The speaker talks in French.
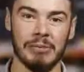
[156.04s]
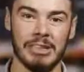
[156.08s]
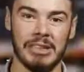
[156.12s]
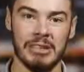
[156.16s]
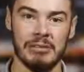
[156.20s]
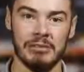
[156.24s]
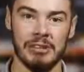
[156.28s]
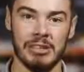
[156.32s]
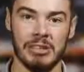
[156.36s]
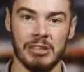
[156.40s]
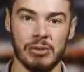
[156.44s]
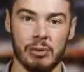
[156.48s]

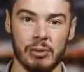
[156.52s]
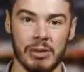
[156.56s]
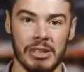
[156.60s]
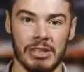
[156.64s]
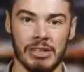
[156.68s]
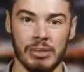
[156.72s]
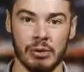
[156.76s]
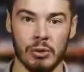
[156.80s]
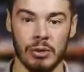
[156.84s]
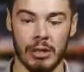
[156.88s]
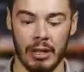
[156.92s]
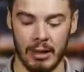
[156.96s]
division
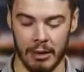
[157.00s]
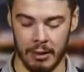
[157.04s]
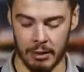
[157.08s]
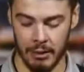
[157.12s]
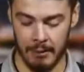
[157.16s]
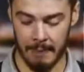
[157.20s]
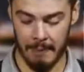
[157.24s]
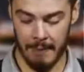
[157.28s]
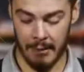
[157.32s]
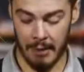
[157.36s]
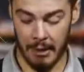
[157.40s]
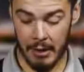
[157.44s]

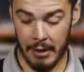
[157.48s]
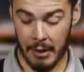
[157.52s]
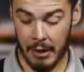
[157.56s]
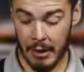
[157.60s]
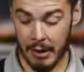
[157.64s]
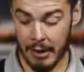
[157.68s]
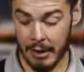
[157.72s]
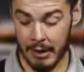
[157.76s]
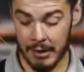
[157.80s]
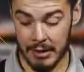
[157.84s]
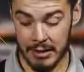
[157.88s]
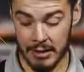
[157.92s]
nationale
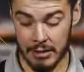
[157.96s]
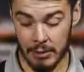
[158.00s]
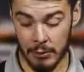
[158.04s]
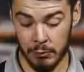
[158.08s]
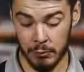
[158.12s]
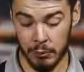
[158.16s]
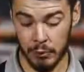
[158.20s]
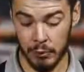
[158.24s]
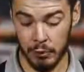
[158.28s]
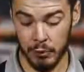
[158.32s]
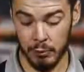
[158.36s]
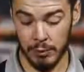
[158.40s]
et les
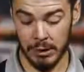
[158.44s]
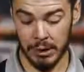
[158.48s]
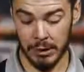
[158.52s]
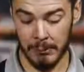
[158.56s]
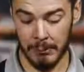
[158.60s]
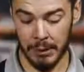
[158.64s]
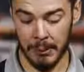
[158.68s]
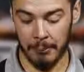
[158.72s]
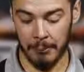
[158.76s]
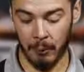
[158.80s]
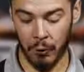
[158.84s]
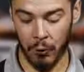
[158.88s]
hommes de Dominique
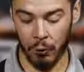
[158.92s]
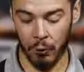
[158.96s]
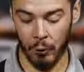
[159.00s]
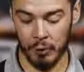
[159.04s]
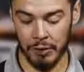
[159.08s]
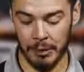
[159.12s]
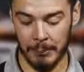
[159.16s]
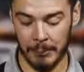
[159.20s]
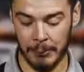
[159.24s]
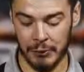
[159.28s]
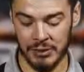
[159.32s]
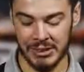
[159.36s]
Malbranc ont
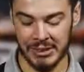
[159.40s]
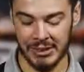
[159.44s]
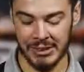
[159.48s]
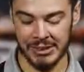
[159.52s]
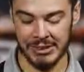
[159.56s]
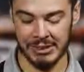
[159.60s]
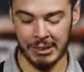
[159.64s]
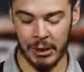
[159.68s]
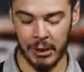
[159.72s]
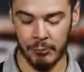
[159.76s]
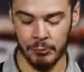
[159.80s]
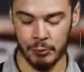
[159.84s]
déposé
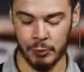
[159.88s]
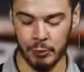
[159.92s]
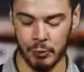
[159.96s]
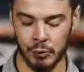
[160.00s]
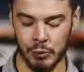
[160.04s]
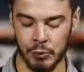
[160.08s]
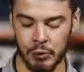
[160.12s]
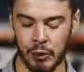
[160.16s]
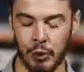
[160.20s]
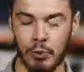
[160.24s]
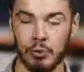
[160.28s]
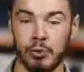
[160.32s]
les armes sur
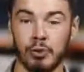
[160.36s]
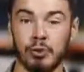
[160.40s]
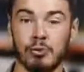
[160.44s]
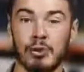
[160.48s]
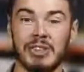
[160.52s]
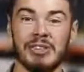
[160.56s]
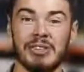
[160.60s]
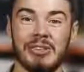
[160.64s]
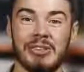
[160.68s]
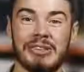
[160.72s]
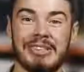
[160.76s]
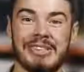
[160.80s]
le score de
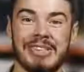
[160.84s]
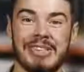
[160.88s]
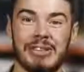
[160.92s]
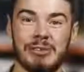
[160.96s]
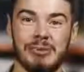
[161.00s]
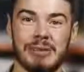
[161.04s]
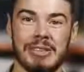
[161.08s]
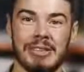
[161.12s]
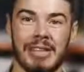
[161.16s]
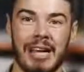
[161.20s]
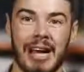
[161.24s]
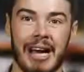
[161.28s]

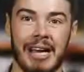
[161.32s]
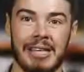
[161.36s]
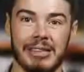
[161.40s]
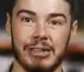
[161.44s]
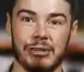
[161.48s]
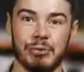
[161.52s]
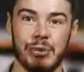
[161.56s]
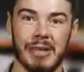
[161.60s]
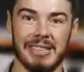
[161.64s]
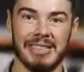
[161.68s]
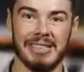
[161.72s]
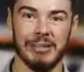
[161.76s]
78 à
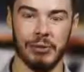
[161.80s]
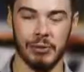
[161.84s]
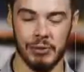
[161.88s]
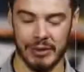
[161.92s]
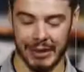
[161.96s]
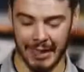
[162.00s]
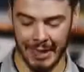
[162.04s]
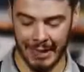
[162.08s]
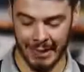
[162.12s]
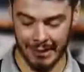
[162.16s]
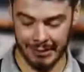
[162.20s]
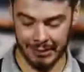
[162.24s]

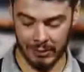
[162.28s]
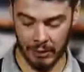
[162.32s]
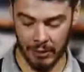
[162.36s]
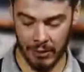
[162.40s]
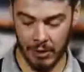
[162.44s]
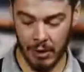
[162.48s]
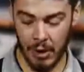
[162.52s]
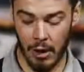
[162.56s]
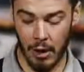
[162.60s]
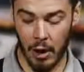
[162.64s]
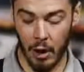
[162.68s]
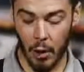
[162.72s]
64.
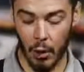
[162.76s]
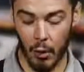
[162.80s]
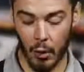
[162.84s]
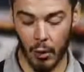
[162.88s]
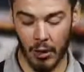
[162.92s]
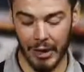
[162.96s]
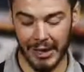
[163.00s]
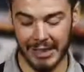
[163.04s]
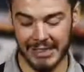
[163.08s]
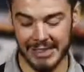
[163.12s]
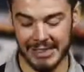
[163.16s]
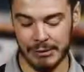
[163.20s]

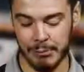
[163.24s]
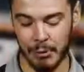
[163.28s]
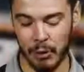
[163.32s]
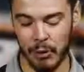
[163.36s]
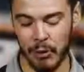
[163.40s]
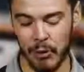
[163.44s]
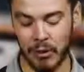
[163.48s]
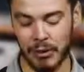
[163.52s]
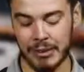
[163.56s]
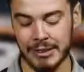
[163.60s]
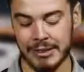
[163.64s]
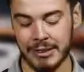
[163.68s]
Au
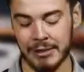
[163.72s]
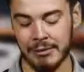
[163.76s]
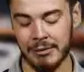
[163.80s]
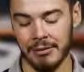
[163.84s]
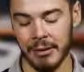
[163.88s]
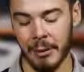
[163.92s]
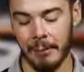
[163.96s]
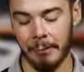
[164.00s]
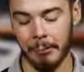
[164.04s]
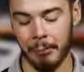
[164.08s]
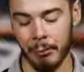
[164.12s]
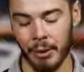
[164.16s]
classement,
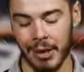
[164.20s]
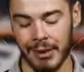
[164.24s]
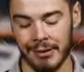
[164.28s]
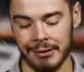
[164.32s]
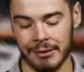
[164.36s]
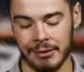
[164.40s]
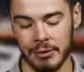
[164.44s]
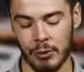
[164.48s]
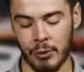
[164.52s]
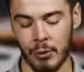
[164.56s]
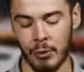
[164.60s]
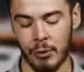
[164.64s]
Liévin
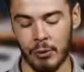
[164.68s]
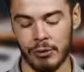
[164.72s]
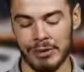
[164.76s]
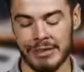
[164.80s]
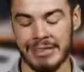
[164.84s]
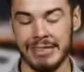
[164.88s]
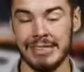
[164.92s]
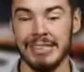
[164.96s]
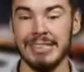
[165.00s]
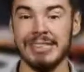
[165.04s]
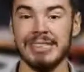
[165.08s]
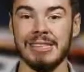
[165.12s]
pointe au
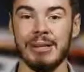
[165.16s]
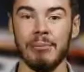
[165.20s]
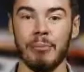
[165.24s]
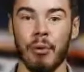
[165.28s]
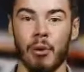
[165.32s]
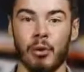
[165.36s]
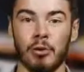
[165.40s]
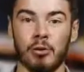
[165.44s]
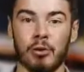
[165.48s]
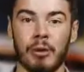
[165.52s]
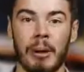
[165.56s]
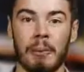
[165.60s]
10e
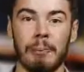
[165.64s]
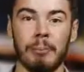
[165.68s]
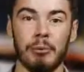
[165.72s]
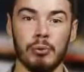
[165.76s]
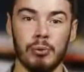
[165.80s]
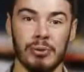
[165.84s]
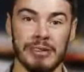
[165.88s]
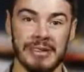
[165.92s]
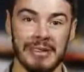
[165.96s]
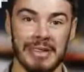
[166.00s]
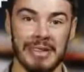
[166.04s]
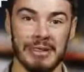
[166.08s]
rang de la
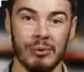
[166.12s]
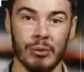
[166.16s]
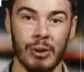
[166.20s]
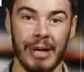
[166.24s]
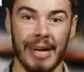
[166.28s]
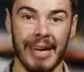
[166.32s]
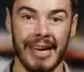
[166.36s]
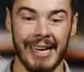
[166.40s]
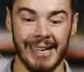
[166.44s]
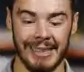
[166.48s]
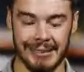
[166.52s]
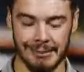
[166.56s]
poule D de
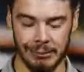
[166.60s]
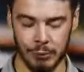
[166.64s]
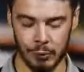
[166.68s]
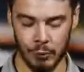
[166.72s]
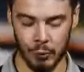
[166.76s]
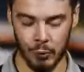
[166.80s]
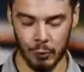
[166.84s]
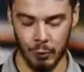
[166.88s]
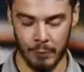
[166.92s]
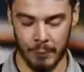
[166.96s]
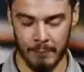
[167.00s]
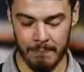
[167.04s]
la
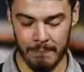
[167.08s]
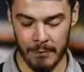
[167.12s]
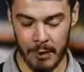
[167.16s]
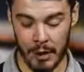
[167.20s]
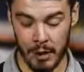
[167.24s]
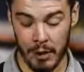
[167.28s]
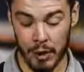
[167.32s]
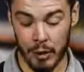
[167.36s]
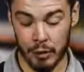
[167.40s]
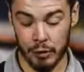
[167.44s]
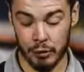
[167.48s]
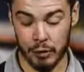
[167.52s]
N2.
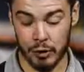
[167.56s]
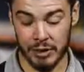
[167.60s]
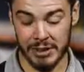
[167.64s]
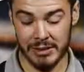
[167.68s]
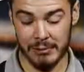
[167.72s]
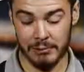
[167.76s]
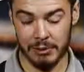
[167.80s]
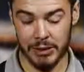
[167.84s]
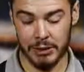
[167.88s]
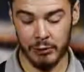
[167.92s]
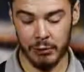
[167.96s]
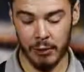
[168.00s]

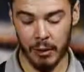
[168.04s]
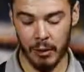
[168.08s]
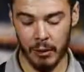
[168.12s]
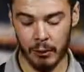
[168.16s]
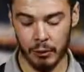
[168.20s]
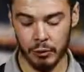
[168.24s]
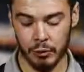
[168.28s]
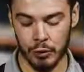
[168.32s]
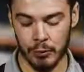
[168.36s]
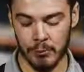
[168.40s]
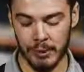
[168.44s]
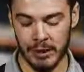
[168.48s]
Deuxième victoire
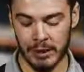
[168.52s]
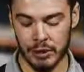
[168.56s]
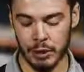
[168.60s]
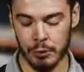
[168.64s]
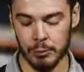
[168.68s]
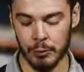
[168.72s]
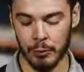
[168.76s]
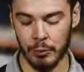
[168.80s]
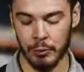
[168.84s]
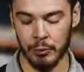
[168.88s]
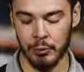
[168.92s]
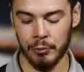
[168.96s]
en deux matchs
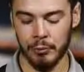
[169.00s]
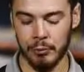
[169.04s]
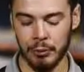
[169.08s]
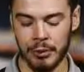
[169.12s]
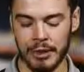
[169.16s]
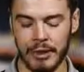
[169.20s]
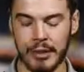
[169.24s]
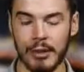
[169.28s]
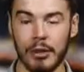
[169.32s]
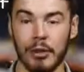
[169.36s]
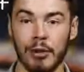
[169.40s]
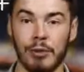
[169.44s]
pour le
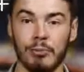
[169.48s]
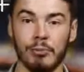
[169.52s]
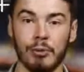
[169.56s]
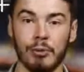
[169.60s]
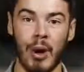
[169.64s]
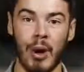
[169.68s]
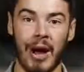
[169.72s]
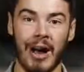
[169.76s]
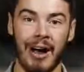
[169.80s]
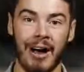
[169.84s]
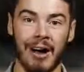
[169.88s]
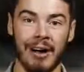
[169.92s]
volley club
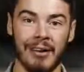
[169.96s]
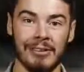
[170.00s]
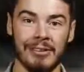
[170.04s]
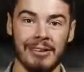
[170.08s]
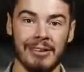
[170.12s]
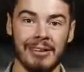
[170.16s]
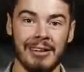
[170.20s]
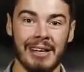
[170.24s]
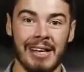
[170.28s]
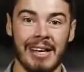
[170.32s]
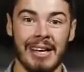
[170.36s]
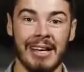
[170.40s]

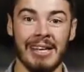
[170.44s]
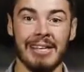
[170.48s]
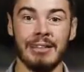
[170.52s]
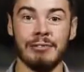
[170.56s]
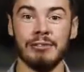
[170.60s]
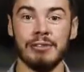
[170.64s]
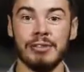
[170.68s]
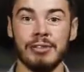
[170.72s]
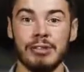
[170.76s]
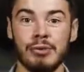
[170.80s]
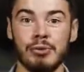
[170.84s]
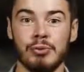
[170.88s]
Arne. Les
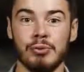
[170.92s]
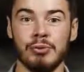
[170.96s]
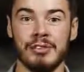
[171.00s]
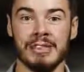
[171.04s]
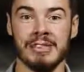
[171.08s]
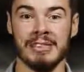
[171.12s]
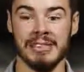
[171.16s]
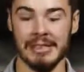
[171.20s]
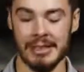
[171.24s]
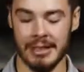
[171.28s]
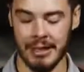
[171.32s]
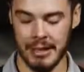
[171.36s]
filles du
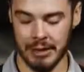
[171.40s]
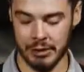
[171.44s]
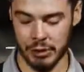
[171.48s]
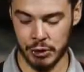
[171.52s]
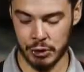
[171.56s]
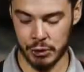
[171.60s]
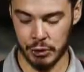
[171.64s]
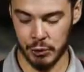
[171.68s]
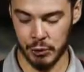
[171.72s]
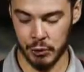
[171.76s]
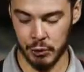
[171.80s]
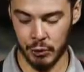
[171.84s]

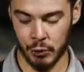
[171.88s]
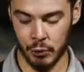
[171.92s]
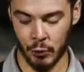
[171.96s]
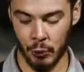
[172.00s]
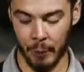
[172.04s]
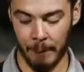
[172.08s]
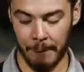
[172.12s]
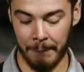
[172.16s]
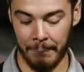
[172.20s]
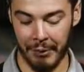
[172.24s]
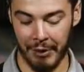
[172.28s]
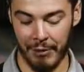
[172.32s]
VCH euh,
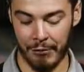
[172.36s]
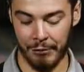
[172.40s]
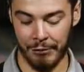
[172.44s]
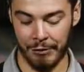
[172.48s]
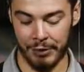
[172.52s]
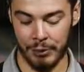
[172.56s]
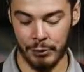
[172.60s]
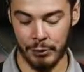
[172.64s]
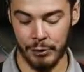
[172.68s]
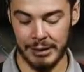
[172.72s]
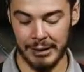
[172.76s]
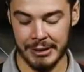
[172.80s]
n'ont pas
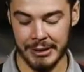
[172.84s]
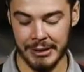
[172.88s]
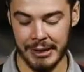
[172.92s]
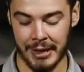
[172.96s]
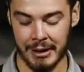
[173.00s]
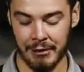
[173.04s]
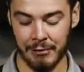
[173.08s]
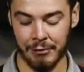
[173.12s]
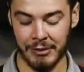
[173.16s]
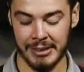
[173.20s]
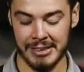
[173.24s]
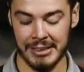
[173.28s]
fait de
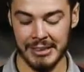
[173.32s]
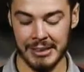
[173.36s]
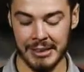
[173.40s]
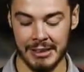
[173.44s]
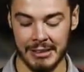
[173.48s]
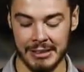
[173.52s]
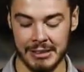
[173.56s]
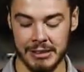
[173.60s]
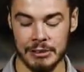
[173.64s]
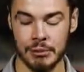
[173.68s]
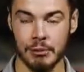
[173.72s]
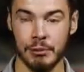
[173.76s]
détails face à
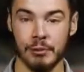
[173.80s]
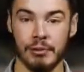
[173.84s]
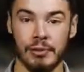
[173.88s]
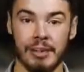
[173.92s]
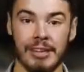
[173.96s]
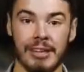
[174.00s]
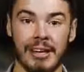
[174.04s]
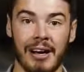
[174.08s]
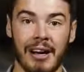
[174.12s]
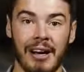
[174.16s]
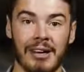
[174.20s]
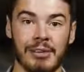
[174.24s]
l'Institut
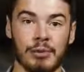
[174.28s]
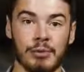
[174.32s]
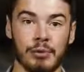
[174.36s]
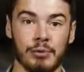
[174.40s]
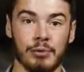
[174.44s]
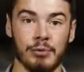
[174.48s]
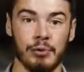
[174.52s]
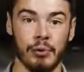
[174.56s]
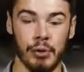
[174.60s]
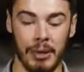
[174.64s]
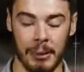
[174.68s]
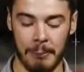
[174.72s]
fédéral
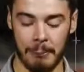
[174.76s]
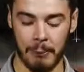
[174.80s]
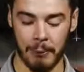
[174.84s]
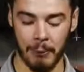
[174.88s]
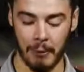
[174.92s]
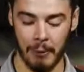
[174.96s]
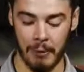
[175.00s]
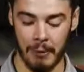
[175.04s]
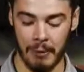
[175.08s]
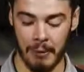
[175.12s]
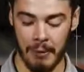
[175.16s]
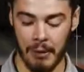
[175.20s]
du
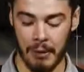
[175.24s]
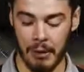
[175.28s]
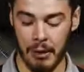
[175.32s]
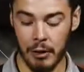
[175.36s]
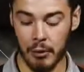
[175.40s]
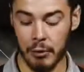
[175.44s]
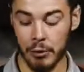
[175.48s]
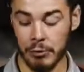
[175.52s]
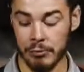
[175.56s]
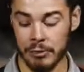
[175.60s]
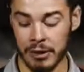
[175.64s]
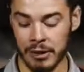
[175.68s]
volleyball.
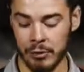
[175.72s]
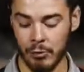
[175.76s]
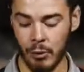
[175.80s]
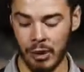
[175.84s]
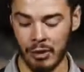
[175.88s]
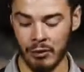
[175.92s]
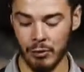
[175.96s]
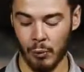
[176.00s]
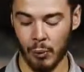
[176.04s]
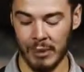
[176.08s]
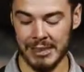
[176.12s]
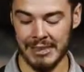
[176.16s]
Une
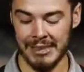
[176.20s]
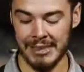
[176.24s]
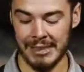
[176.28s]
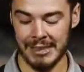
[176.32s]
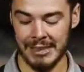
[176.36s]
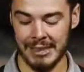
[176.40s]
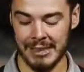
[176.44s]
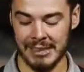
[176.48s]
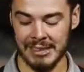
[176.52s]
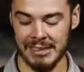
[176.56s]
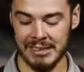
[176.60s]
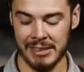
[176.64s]
victoire
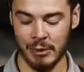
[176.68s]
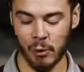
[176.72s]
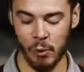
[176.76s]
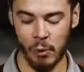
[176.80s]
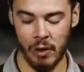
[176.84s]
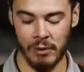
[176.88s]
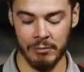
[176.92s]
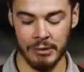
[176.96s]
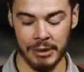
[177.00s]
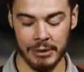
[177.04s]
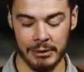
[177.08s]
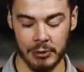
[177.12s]
3-7 à
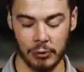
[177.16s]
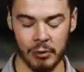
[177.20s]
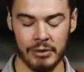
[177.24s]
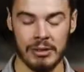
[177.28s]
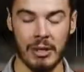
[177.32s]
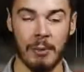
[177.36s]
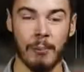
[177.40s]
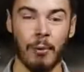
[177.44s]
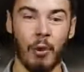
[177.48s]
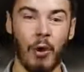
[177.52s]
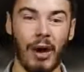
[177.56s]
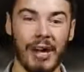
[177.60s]
0 avec
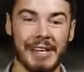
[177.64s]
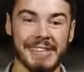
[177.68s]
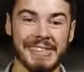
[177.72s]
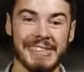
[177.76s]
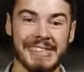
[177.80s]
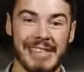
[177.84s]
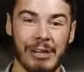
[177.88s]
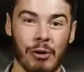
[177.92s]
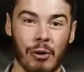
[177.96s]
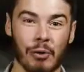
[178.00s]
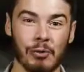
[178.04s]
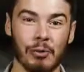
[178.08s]
notamment un
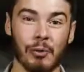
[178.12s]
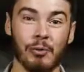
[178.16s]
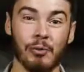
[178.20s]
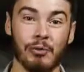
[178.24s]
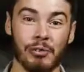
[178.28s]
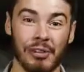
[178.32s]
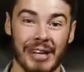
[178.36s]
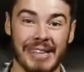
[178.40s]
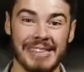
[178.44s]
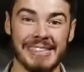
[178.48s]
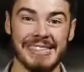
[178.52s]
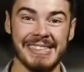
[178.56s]
score de
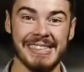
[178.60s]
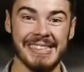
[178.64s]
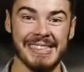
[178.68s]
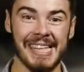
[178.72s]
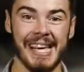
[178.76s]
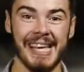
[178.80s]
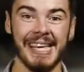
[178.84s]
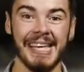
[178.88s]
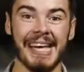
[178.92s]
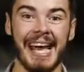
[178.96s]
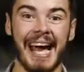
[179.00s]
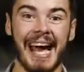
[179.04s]

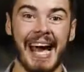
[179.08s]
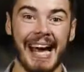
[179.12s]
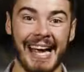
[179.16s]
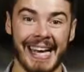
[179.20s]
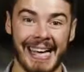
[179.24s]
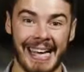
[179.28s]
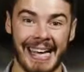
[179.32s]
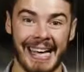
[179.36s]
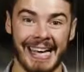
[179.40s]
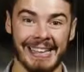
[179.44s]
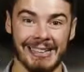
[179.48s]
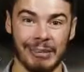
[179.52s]
25 à
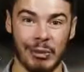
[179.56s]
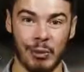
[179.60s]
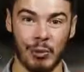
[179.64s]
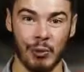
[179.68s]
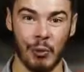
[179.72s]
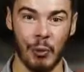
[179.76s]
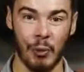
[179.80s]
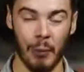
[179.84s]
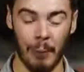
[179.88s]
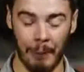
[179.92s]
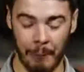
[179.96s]
4 dans le